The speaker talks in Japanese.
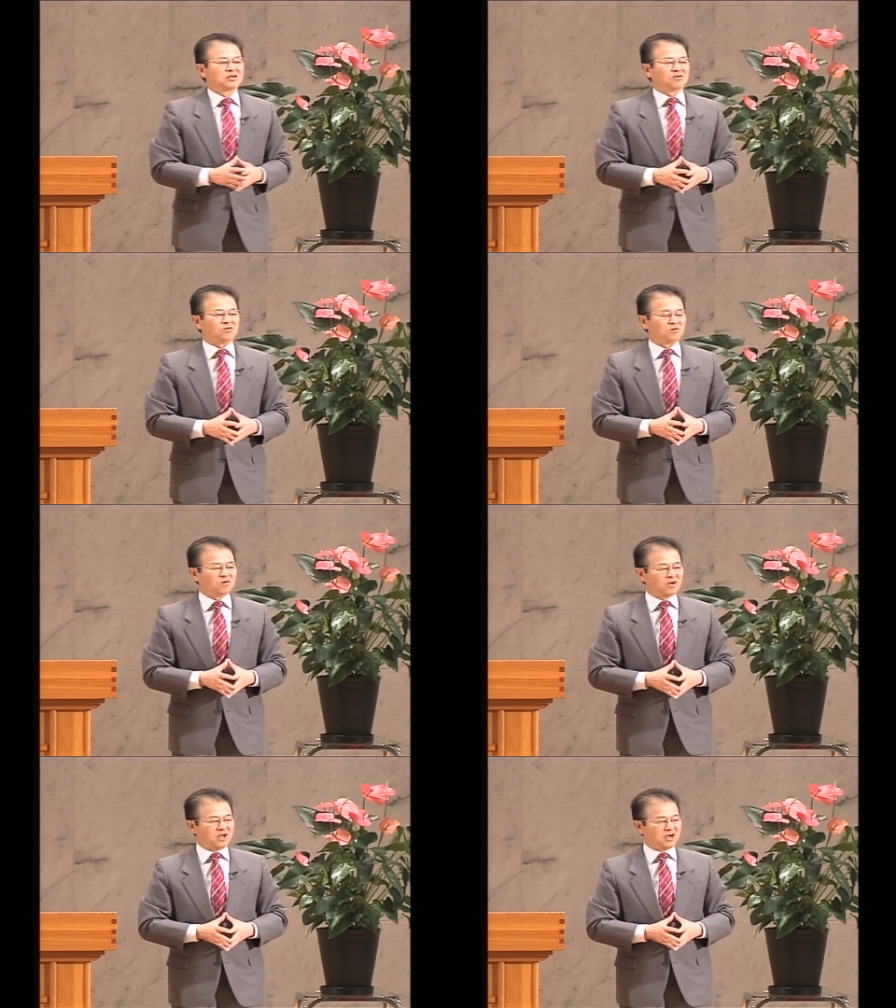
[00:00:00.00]
こ
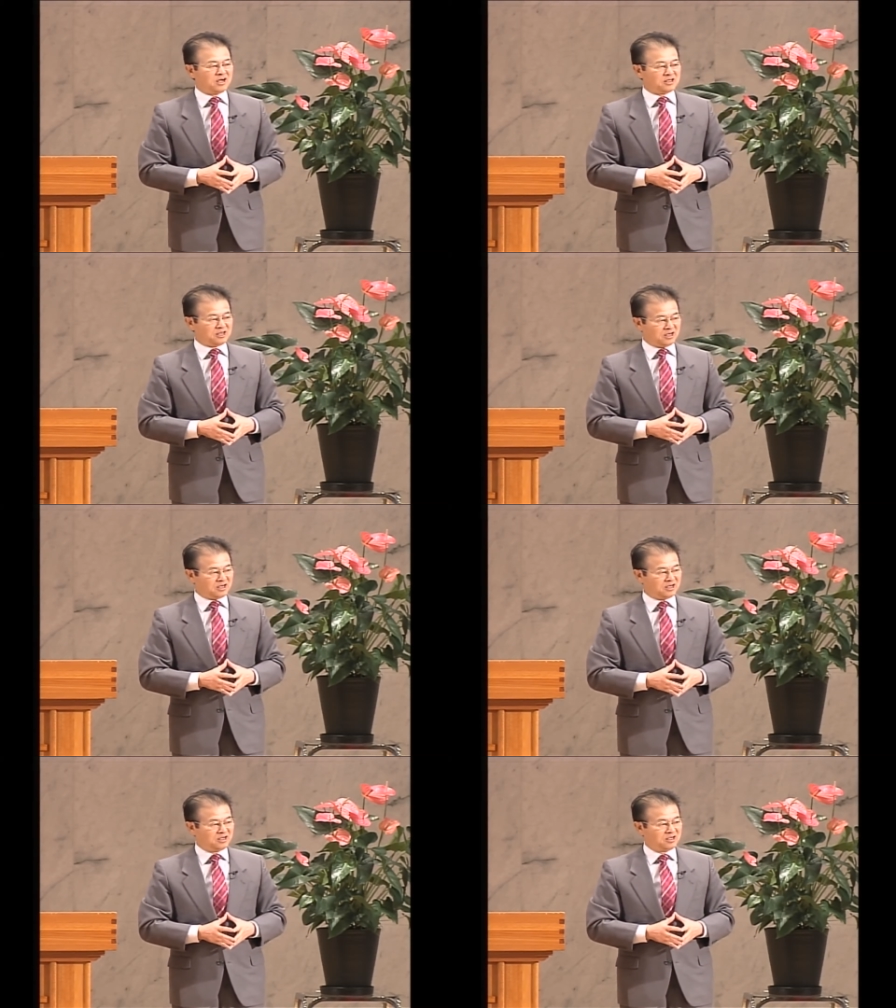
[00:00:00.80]
れが
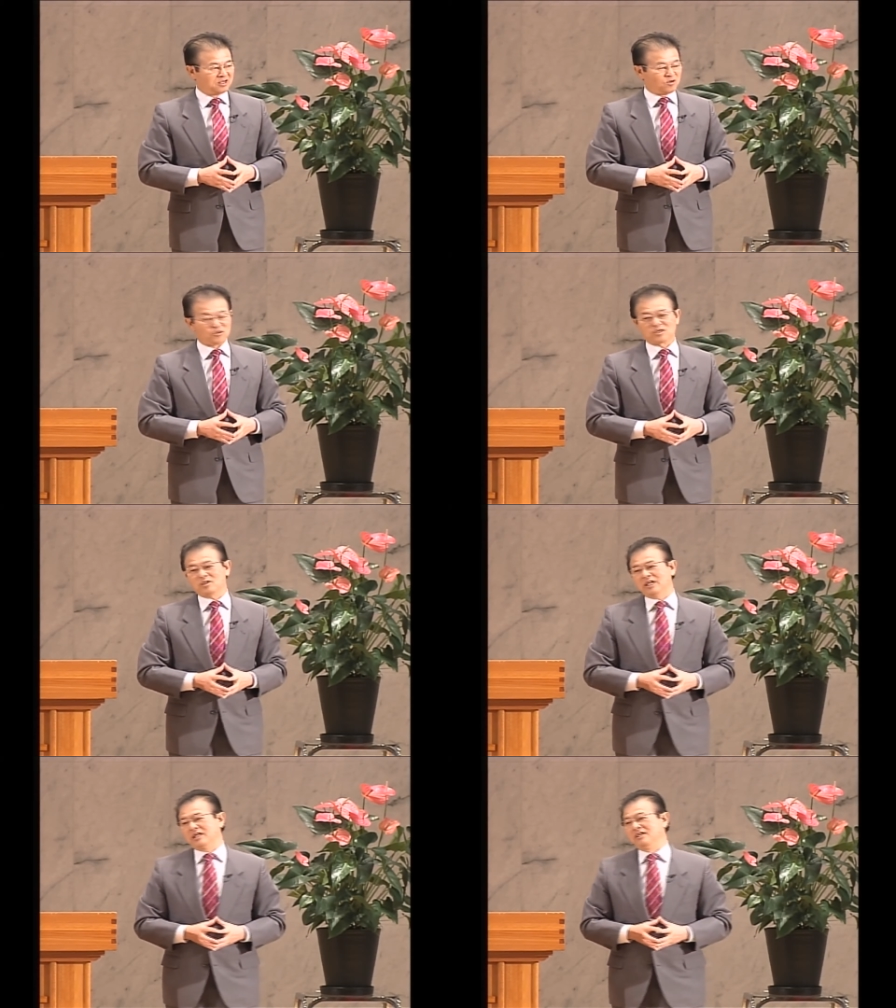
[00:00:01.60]
ね、子育
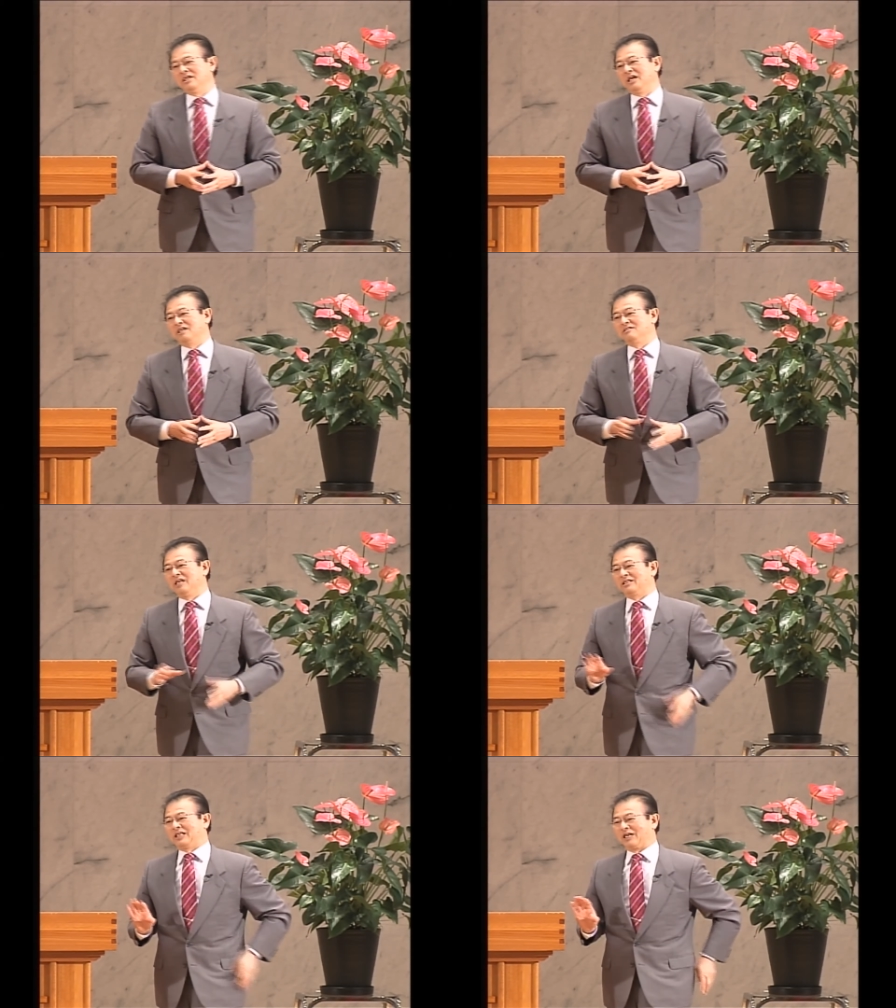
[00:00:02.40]
てに役立っ
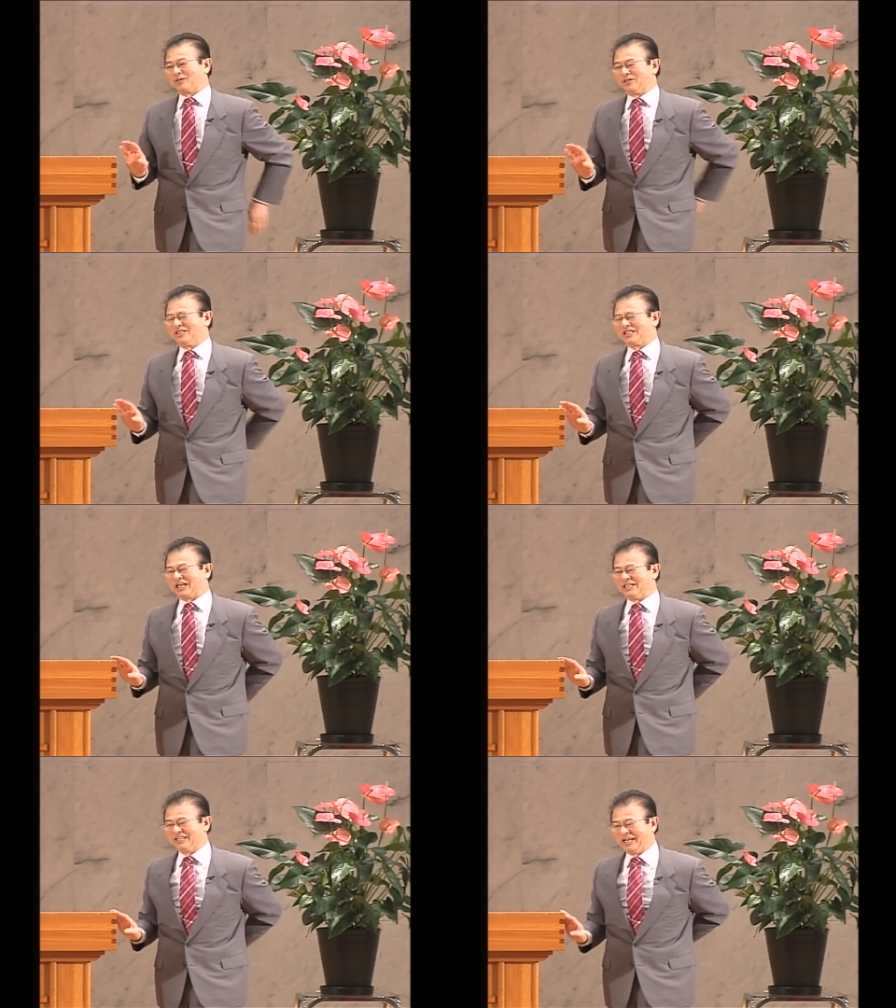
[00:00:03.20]
たというか
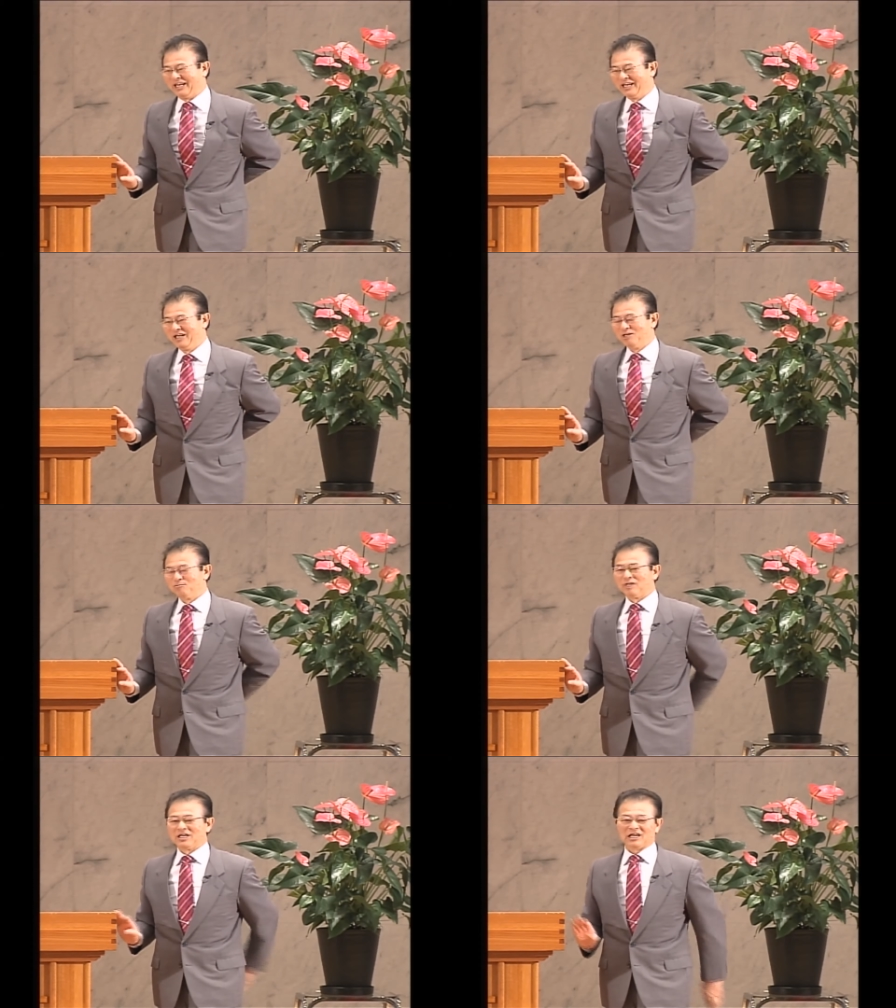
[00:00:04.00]
ね、
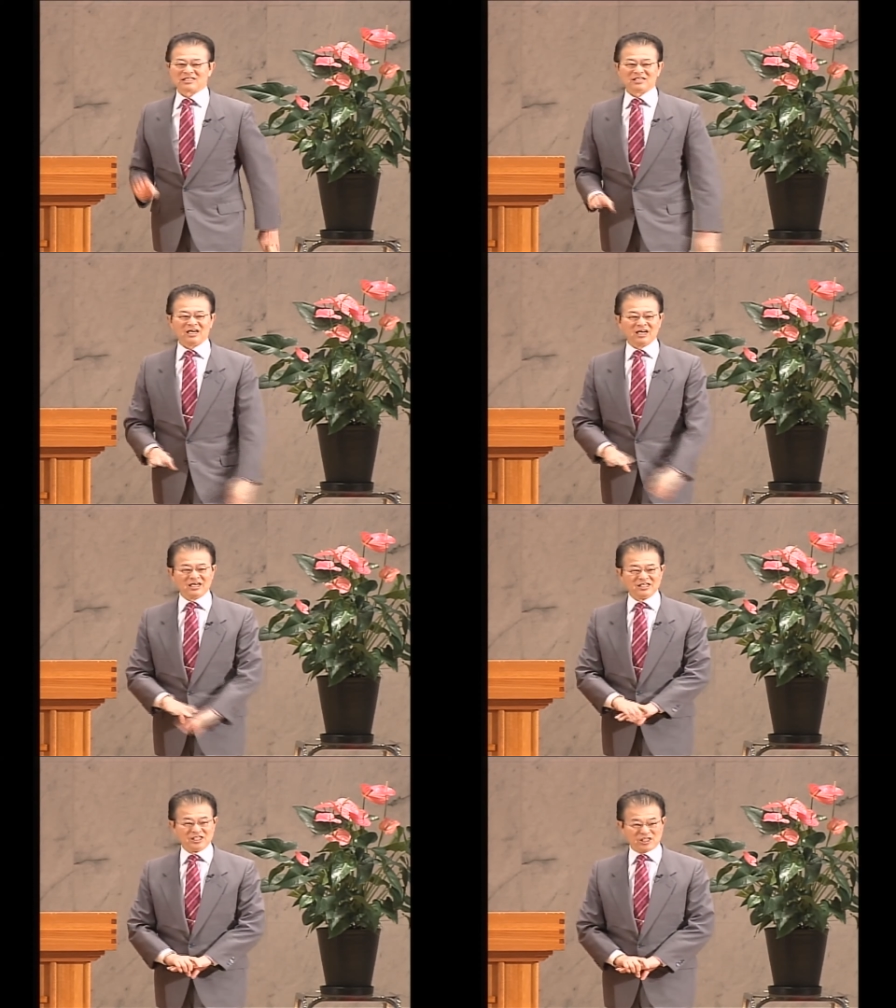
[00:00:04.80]
まあ安上が
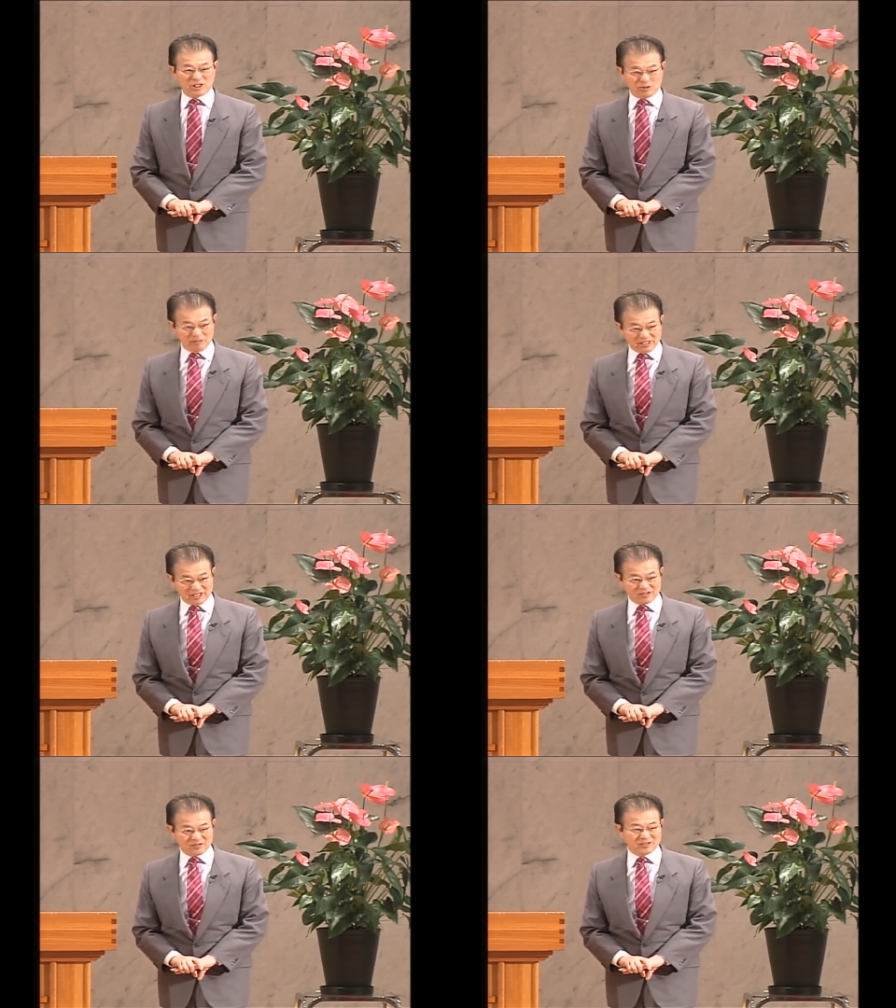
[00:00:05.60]
りにしてしまった
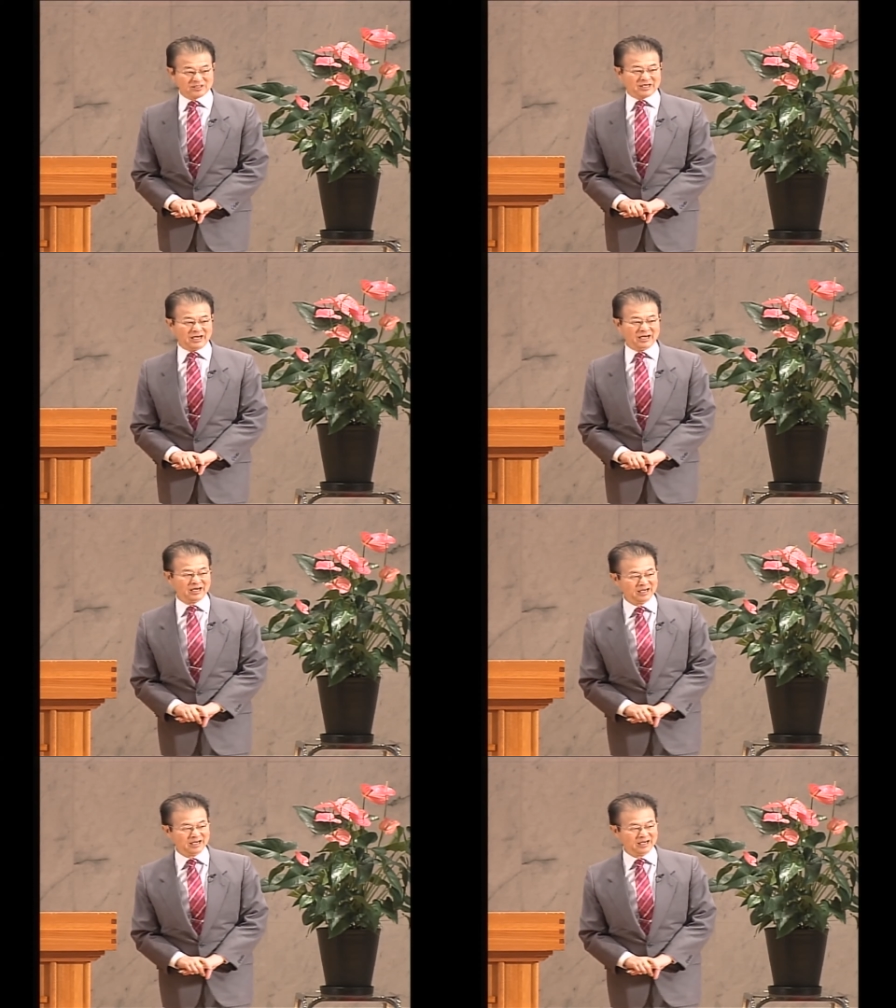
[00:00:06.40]
というか。